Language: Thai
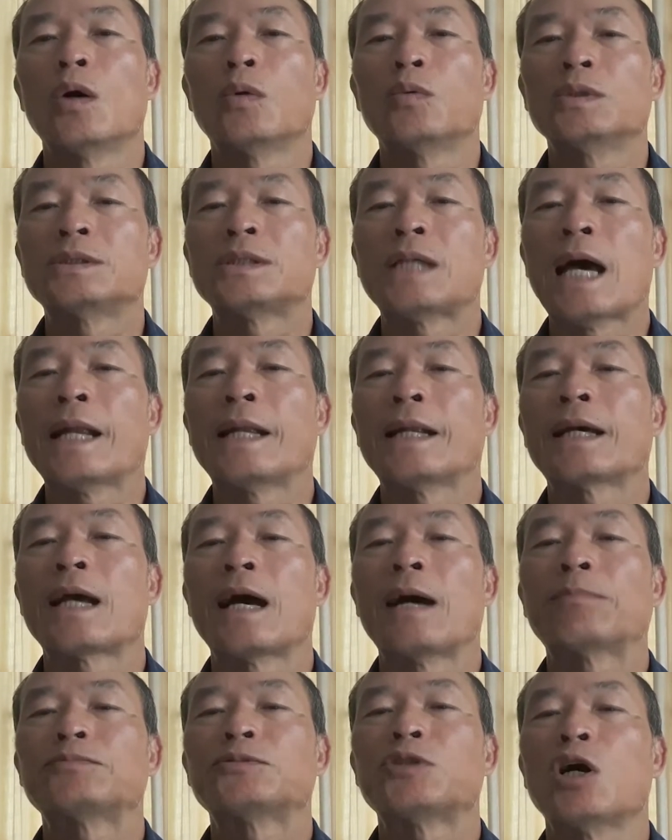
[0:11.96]
วิชันนะ
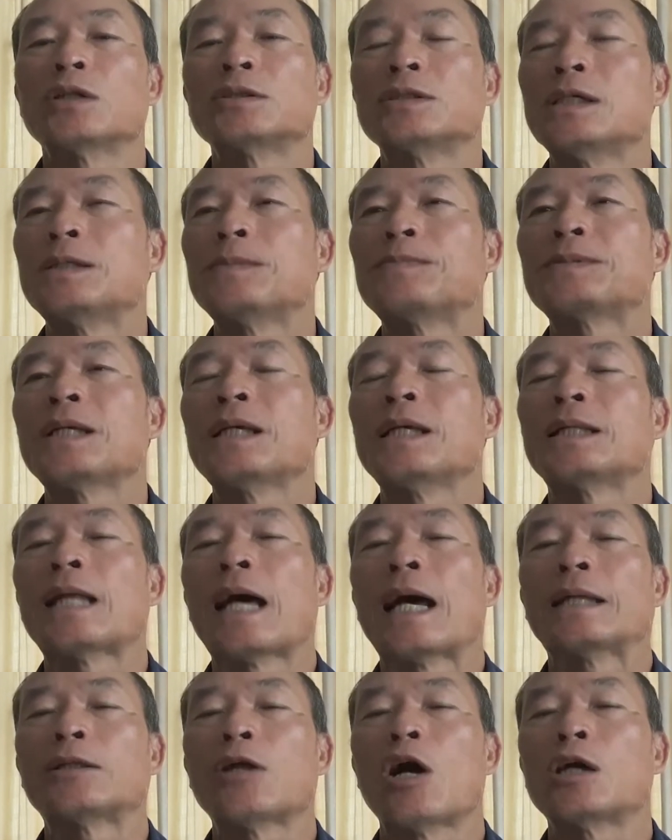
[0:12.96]
ครับ ช่อง 24
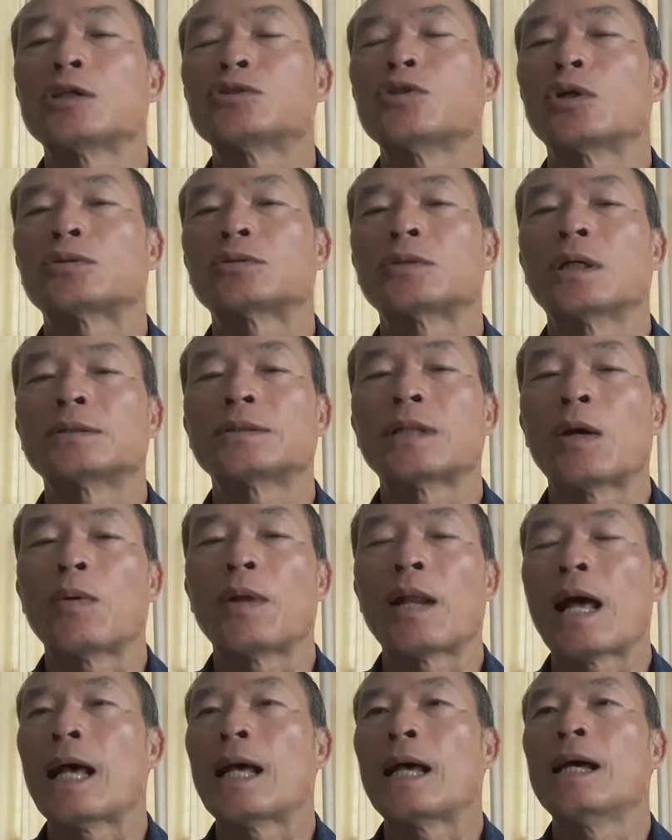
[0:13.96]
ถ่ายทอดสดตั้งแต่
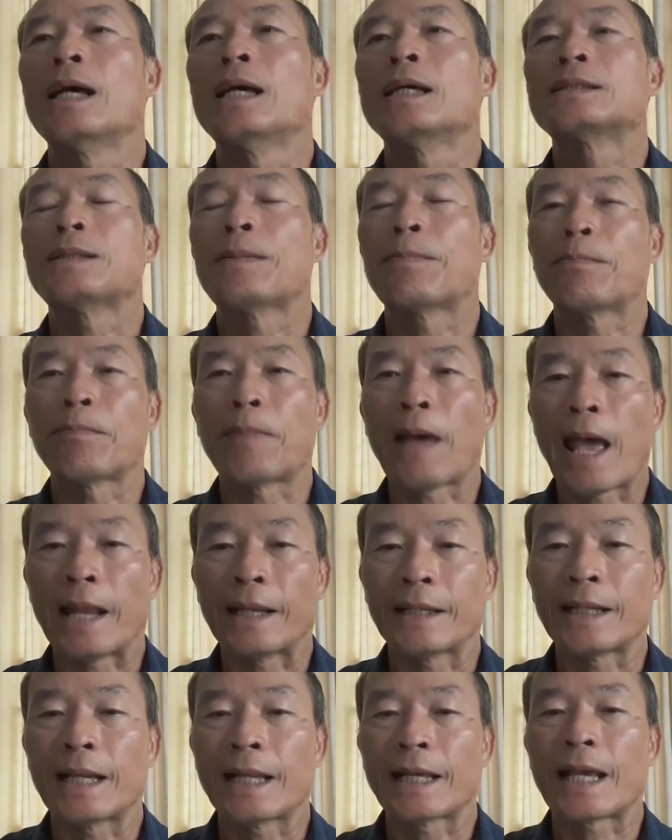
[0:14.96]
เวลา
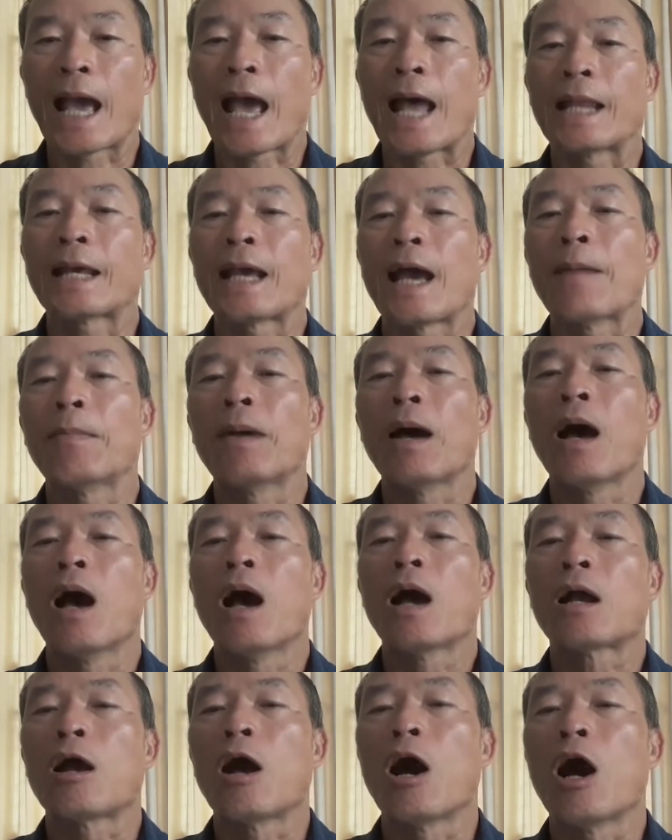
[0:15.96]
18 นาฬิกานะครับ
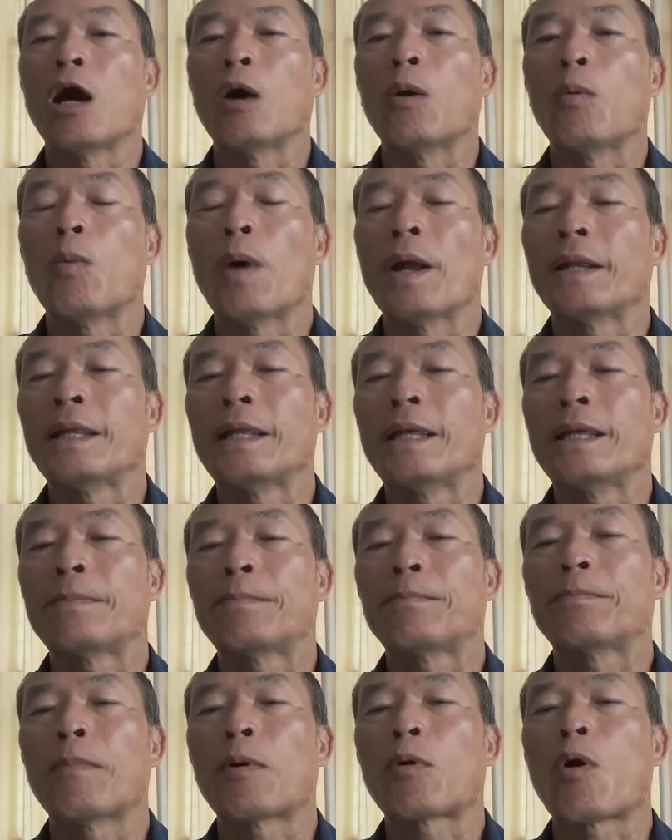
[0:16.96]
ก็วันนี้
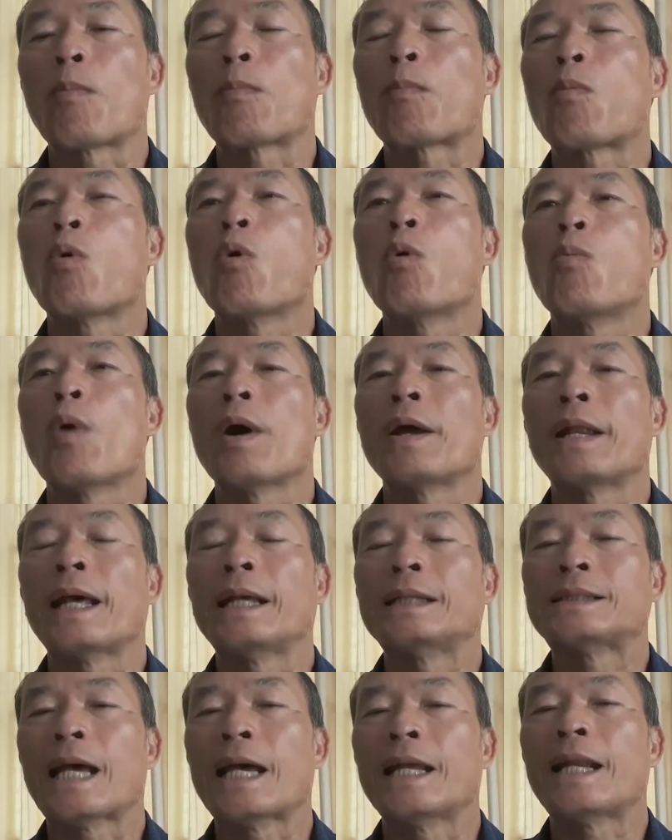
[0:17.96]
ประกบคู่มวยได้
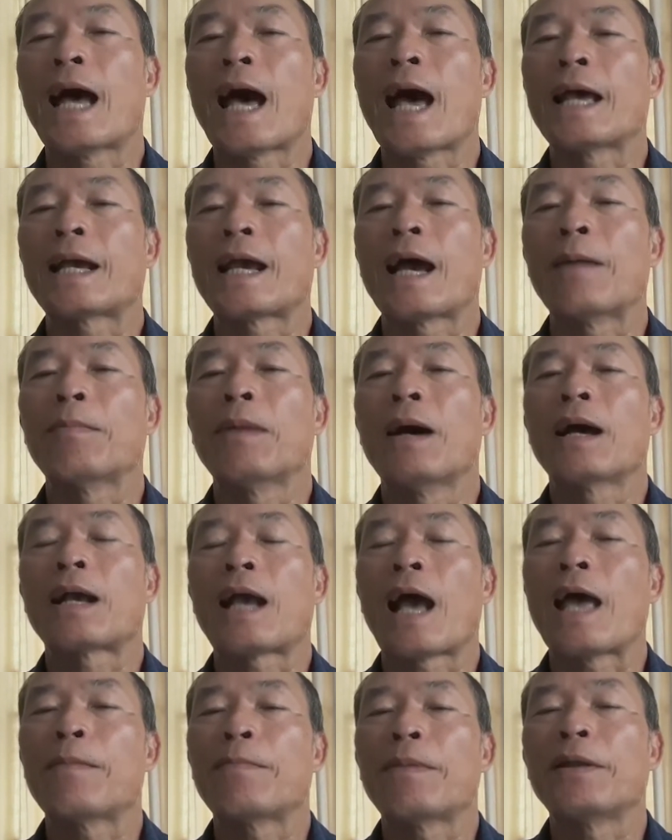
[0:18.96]
ใช้ได้ครับ
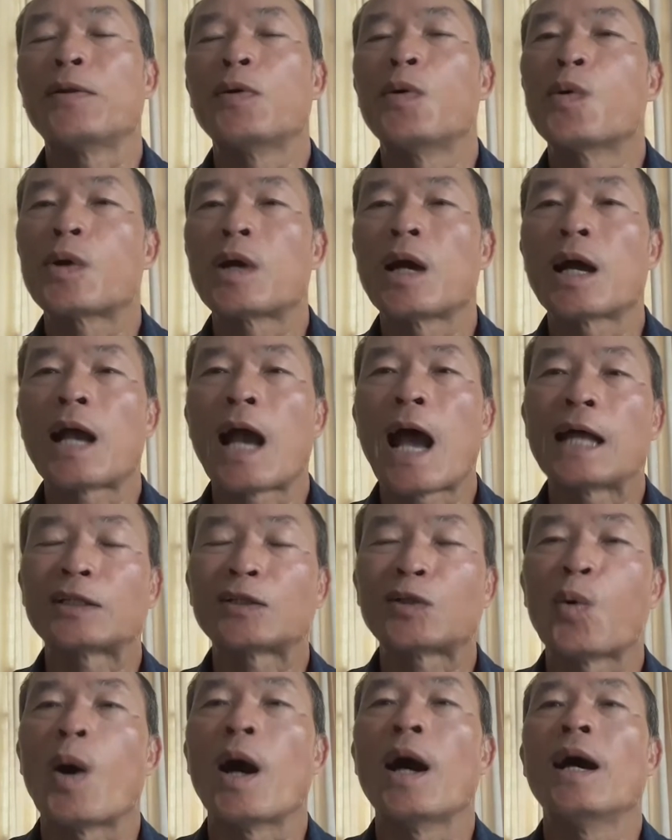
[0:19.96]
ใครไปดูก็ค่า
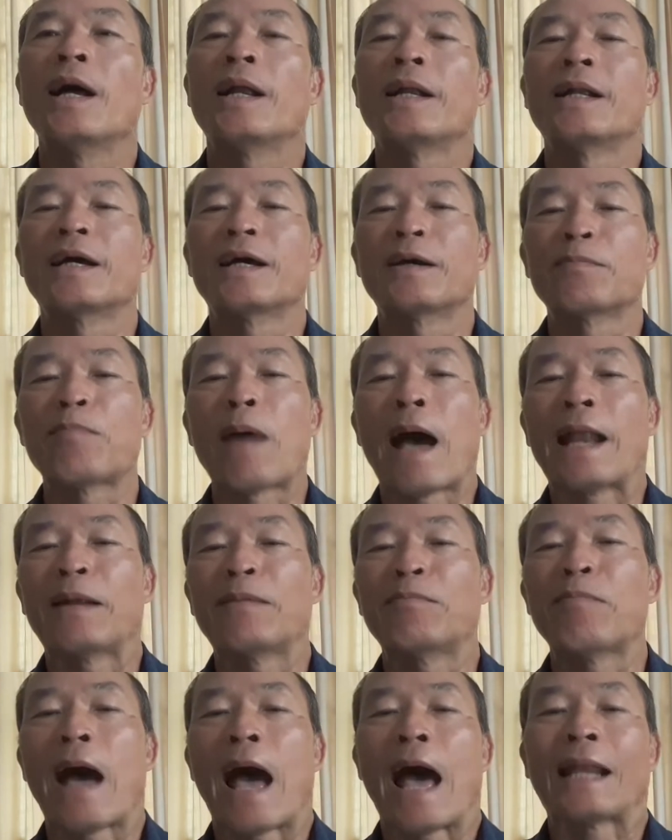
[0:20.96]
ตั๋ว
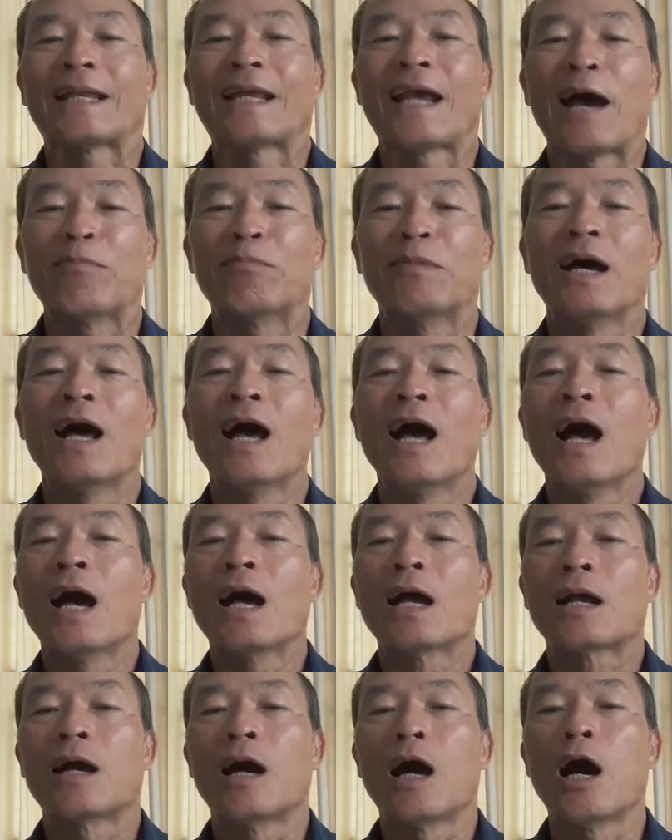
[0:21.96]
1,000 บาทครับ
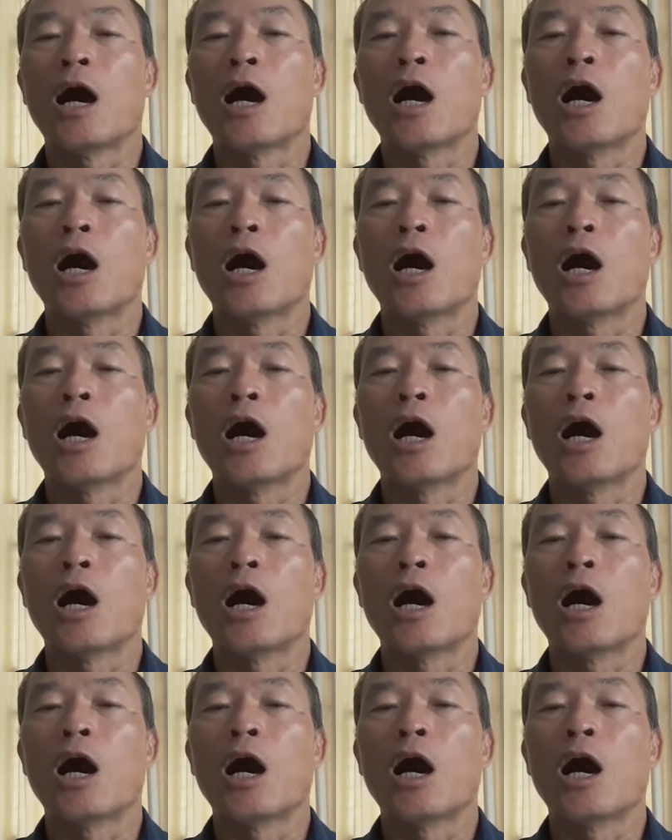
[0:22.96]
ก็